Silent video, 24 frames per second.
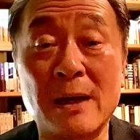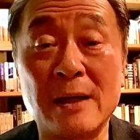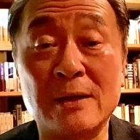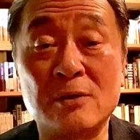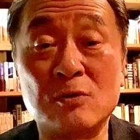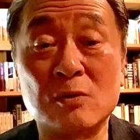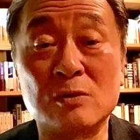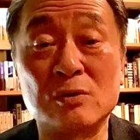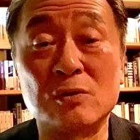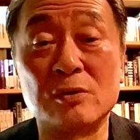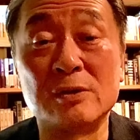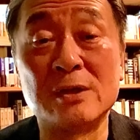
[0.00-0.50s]

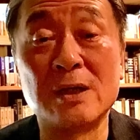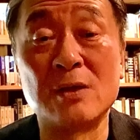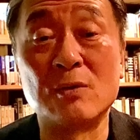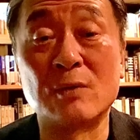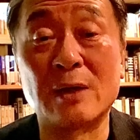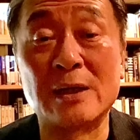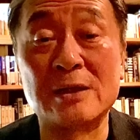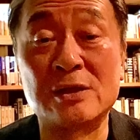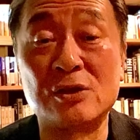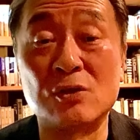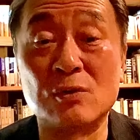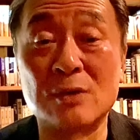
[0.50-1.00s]
一つの制度
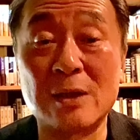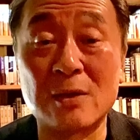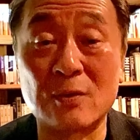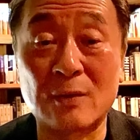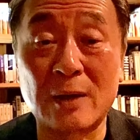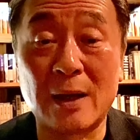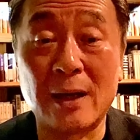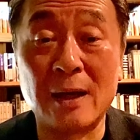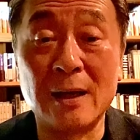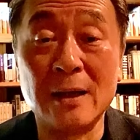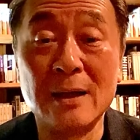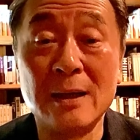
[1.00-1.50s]
が必要なの
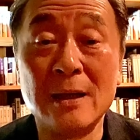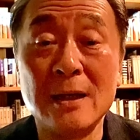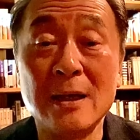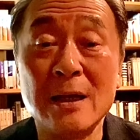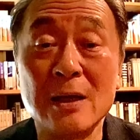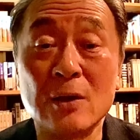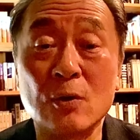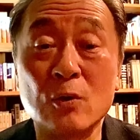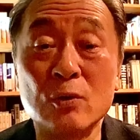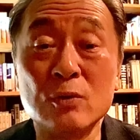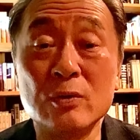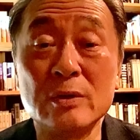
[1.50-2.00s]
か。
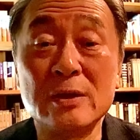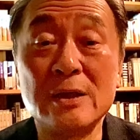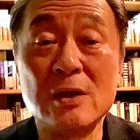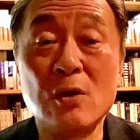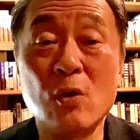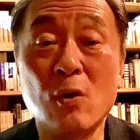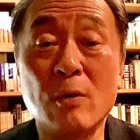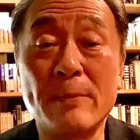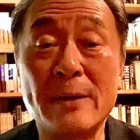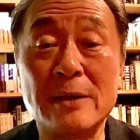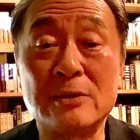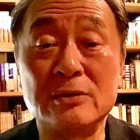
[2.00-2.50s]
この議
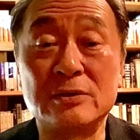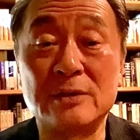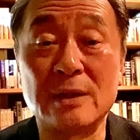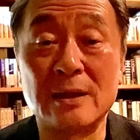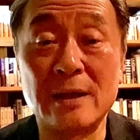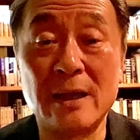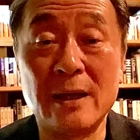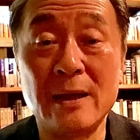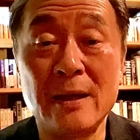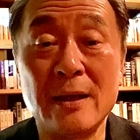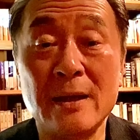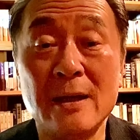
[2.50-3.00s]
論をめぐって
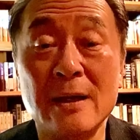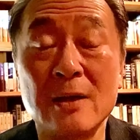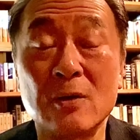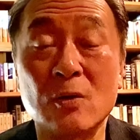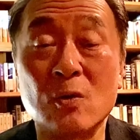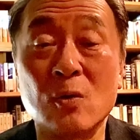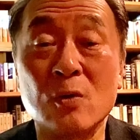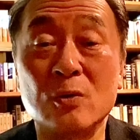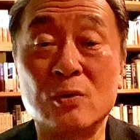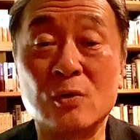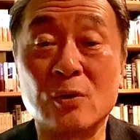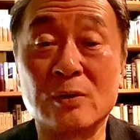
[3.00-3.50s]
ね、
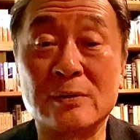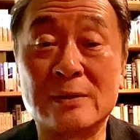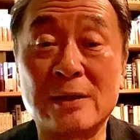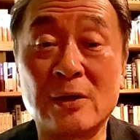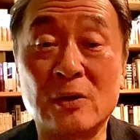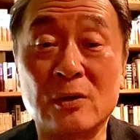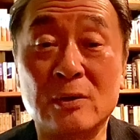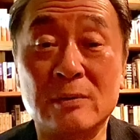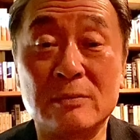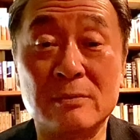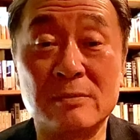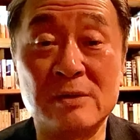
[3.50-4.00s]

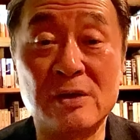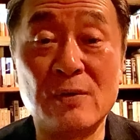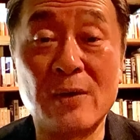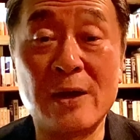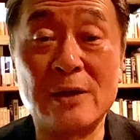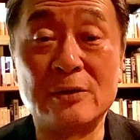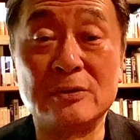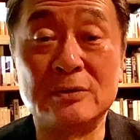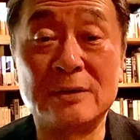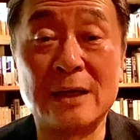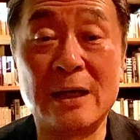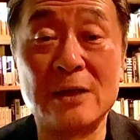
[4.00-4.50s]
いわ
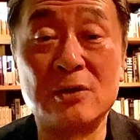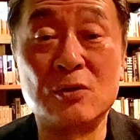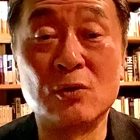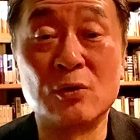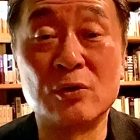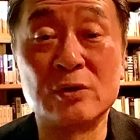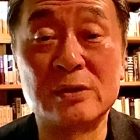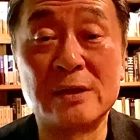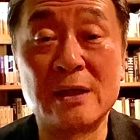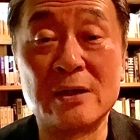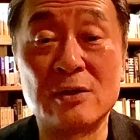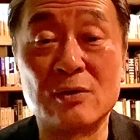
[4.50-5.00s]
ゆる大統
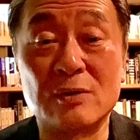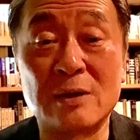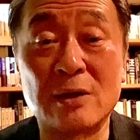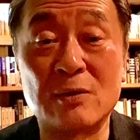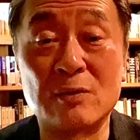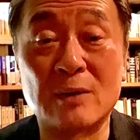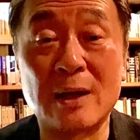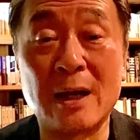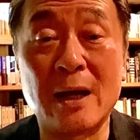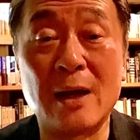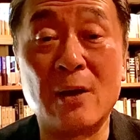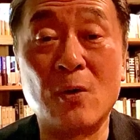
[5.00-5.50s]
領選挙な
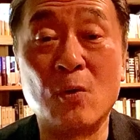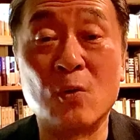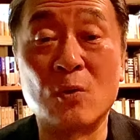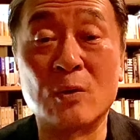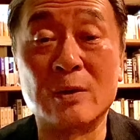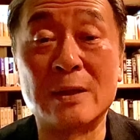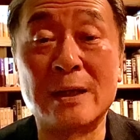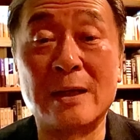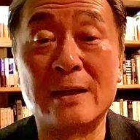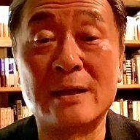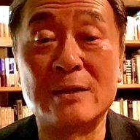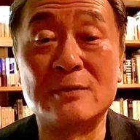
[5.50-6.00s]
どが
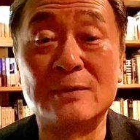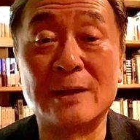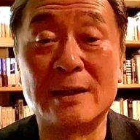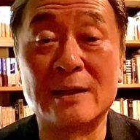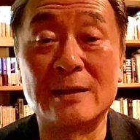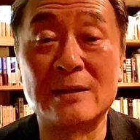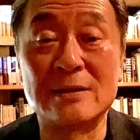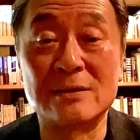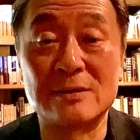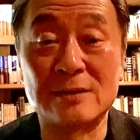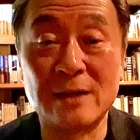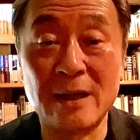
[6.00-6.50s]
行われるわけ
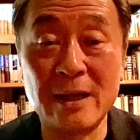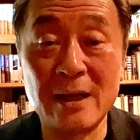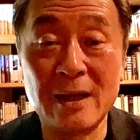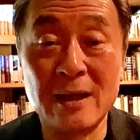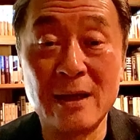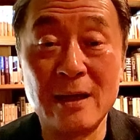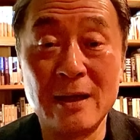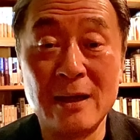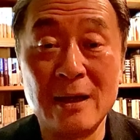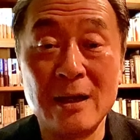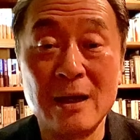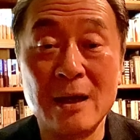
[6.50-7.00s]
です
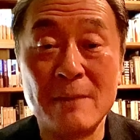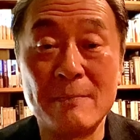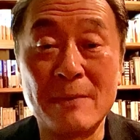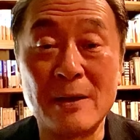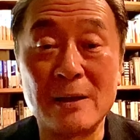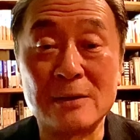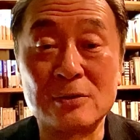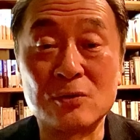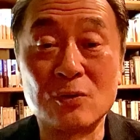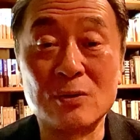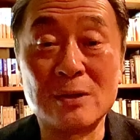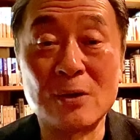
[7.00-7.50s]
ね。
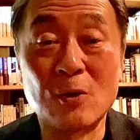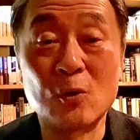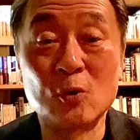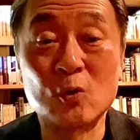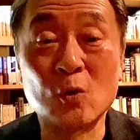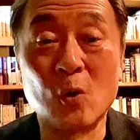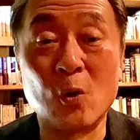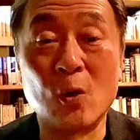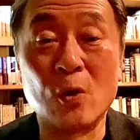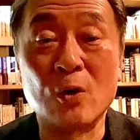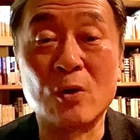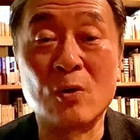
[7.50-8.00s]
そんなこ
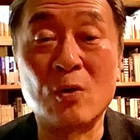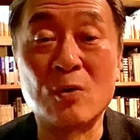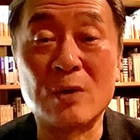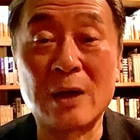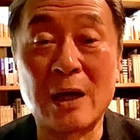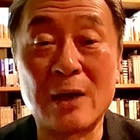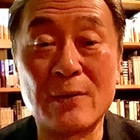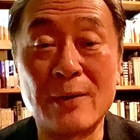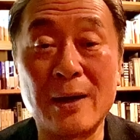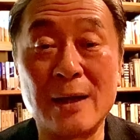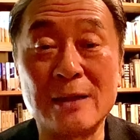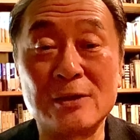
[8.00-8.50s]
とを今
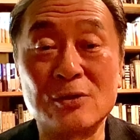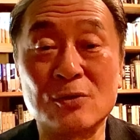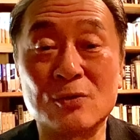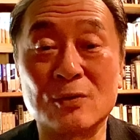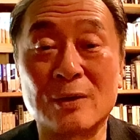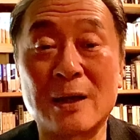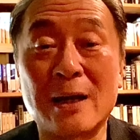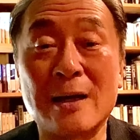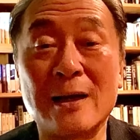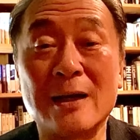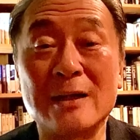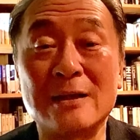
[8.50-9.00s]
回はちょっと
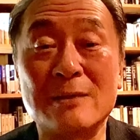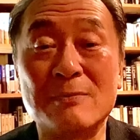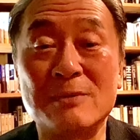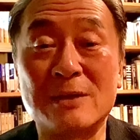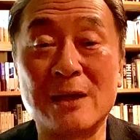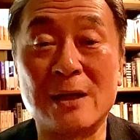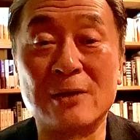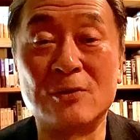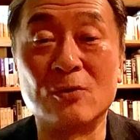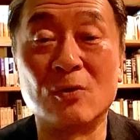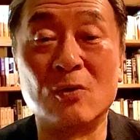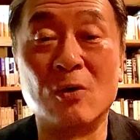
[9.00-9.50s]
考えてみ
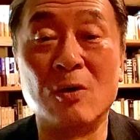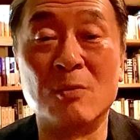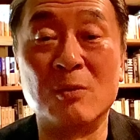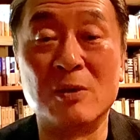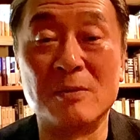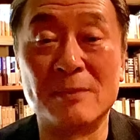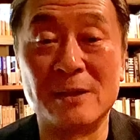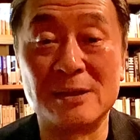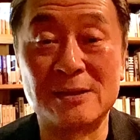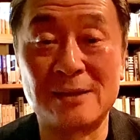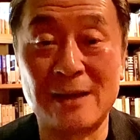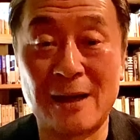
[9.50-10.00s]
たいと思
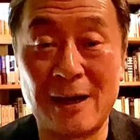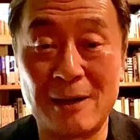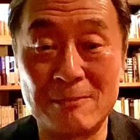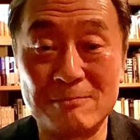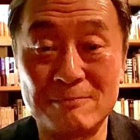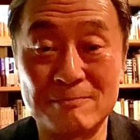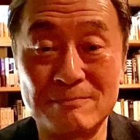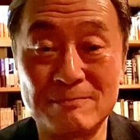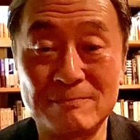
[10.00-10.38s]
いました。